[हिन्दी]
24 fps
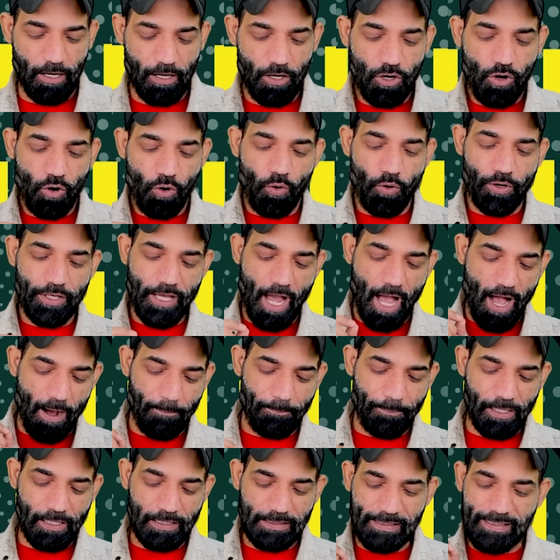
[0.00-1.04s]
पे और
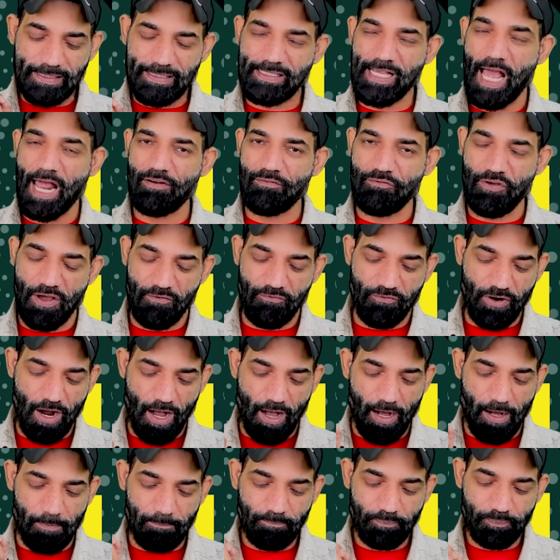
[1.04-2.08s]
यहां पर सनवेव
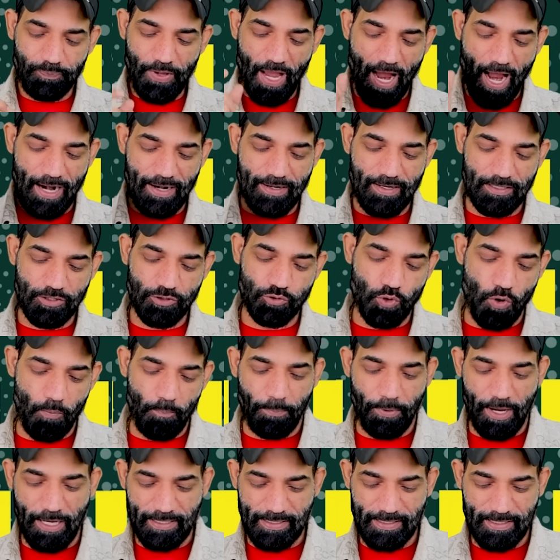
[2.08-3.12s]
का हम एड्रेस को
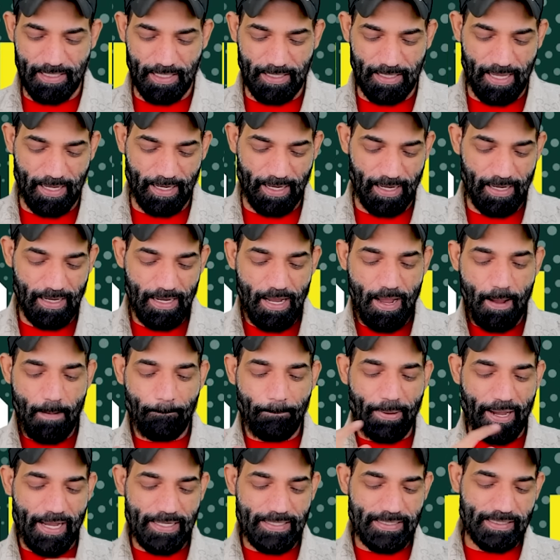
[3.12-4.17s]
पेस्ट कर देंगे
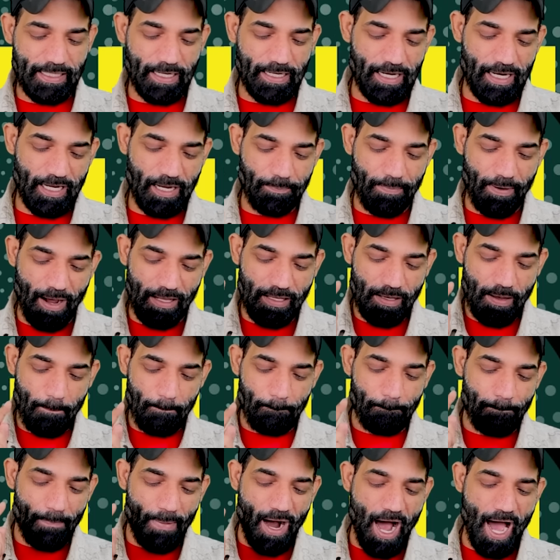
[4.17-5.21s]
पेस्ट करने के बाद
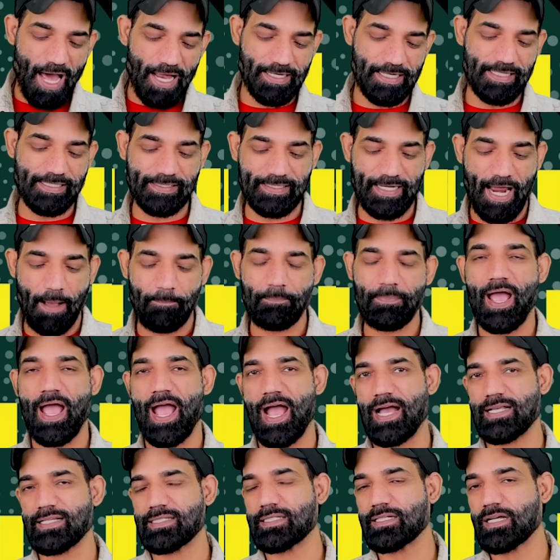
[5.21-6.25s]
मार्क स्टेप
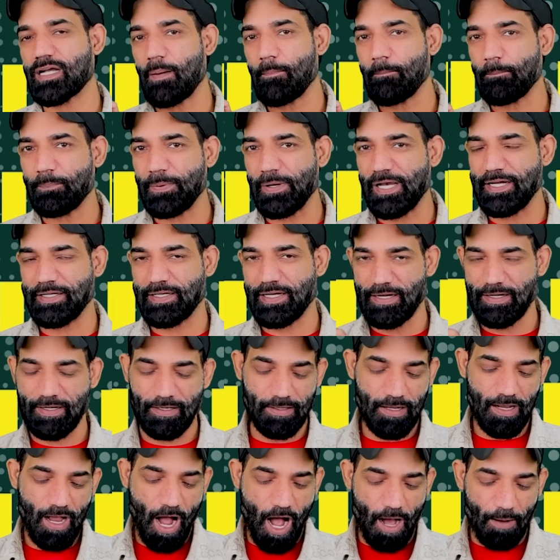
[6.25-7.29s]
एज
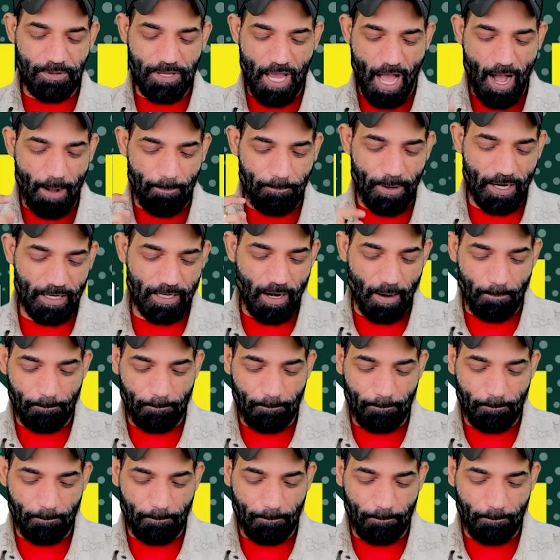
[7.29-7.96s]
कंप्लीटेड अब यहां पर